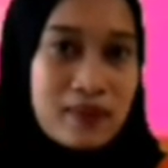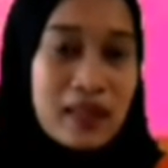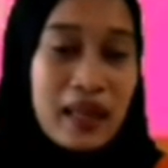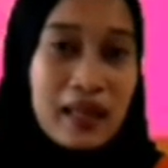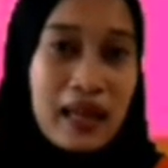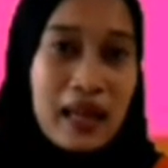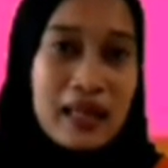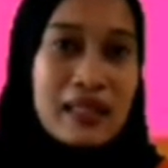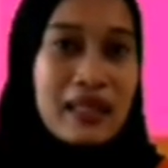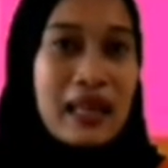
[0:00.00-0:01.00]
Nah,
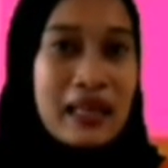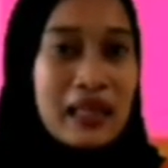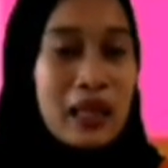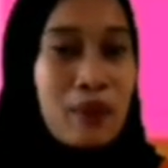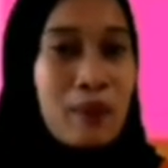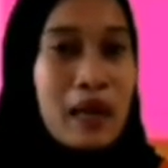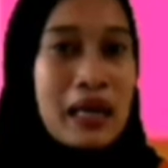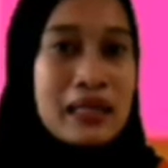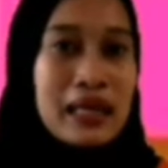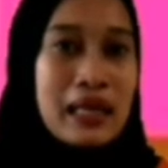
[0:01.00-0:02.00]
setelah kita
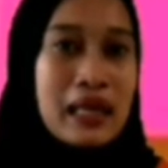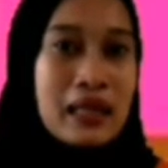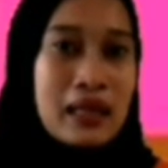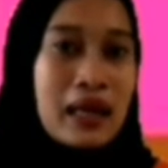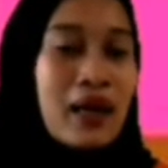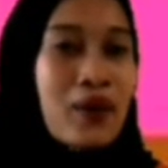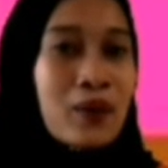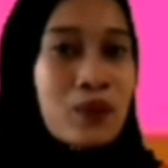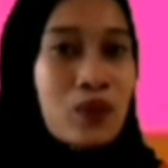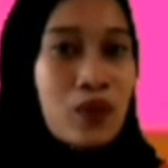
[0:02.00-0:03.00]
membahas tadi tentang hewan
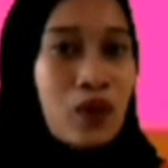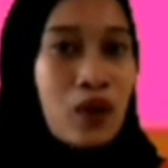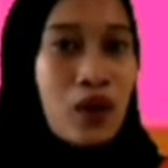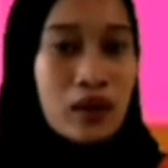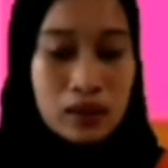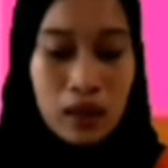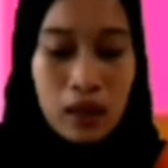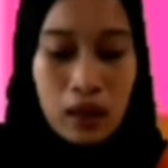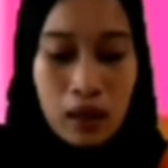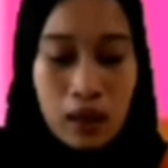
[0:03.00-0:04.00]
bunglon,
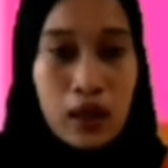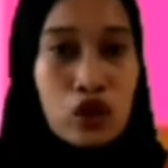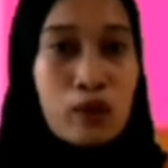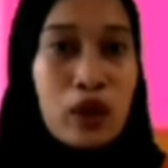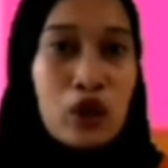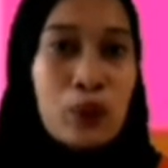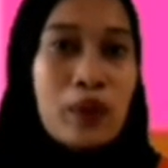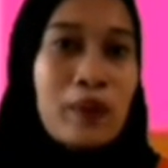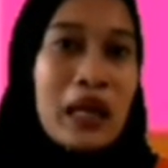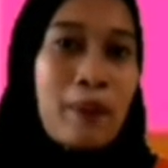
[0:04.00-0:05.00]
itu baru
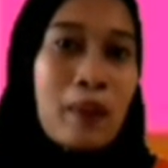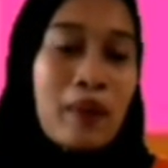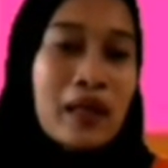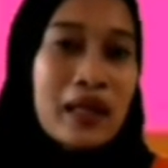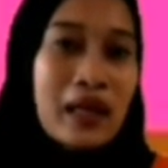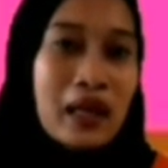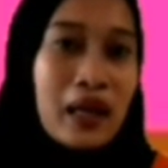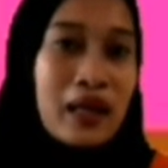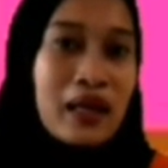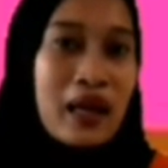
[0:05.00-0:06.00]
beberapa menit yang,
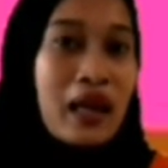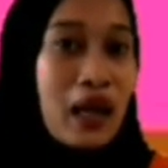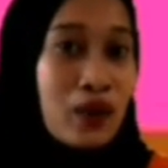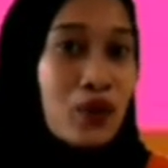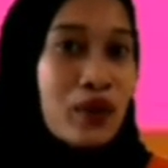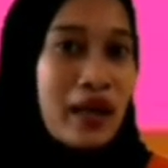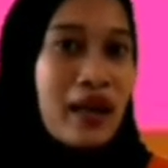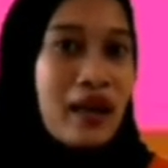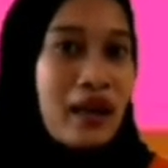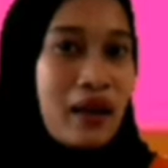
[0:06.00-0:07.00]
yang lalu ya
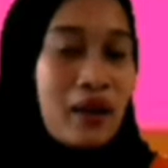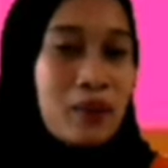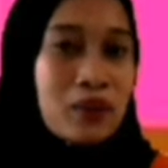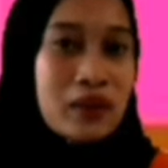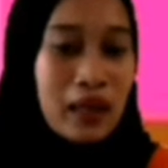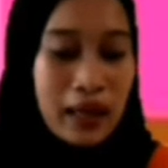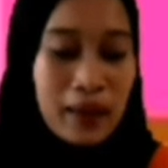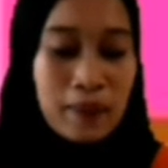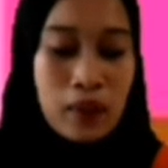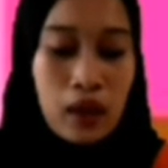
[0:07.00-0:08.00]
anak-anak
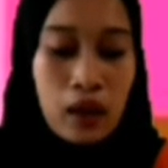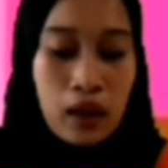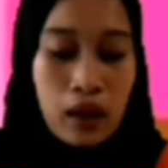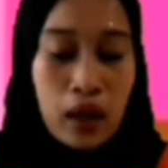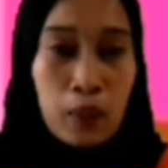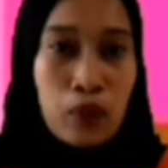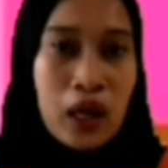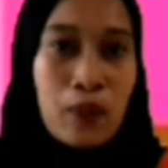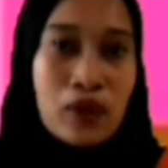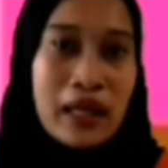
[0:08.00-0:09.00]
Bunda. Nah, Bunda
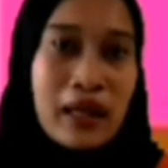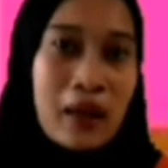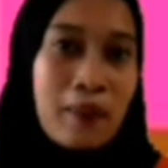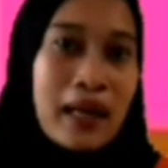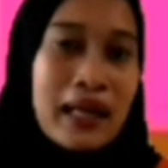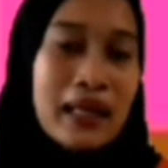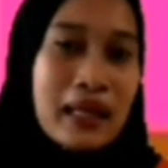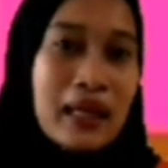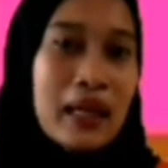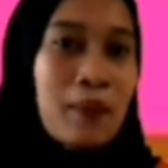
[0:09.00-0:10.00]
mau tanya kembali
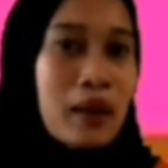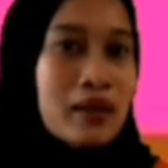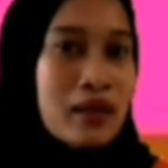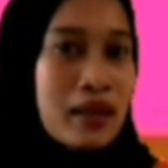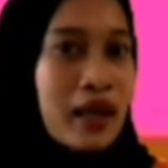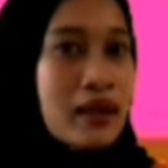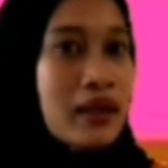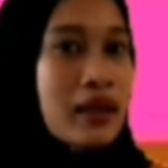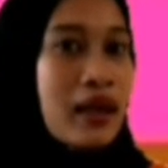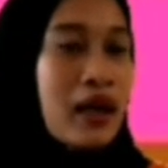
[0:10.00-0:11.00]
nih, masih ingat
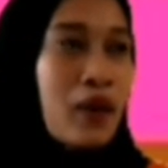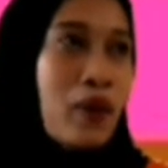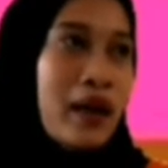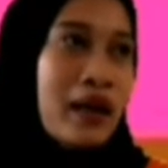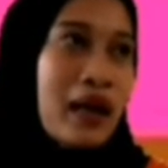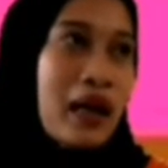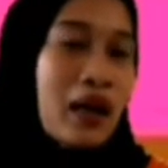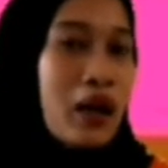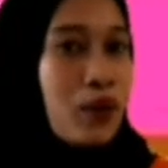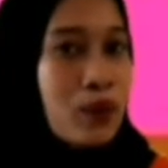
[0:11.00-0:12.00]
tidak warna
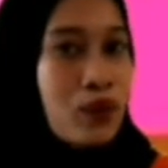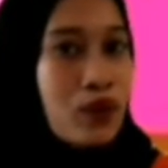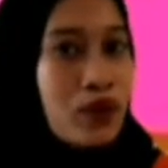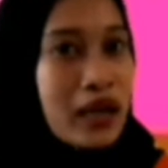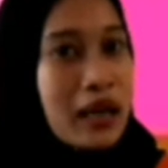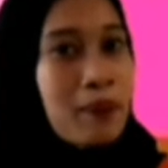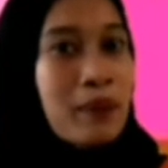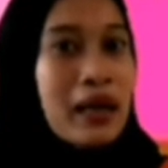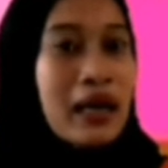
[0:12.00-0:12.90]
hewan bunglon apa,